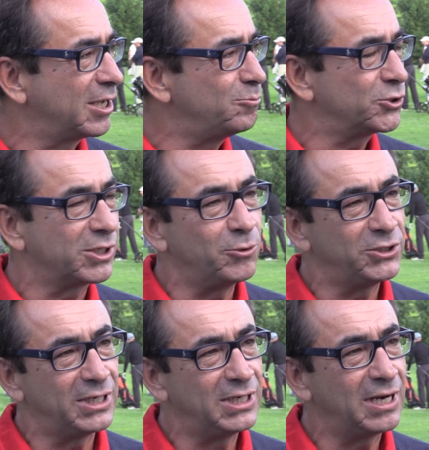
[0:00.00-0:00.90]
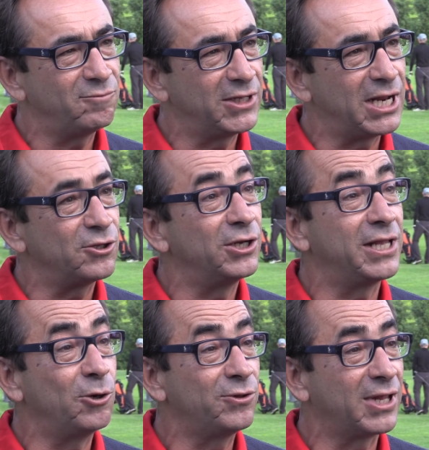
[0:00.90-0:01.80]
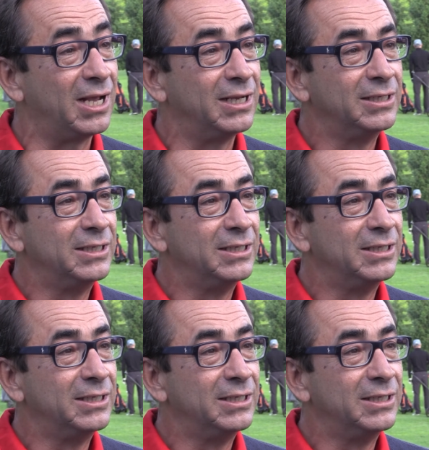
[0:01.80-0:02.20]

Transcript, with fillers: campos que puede tener la Federación Andaluza,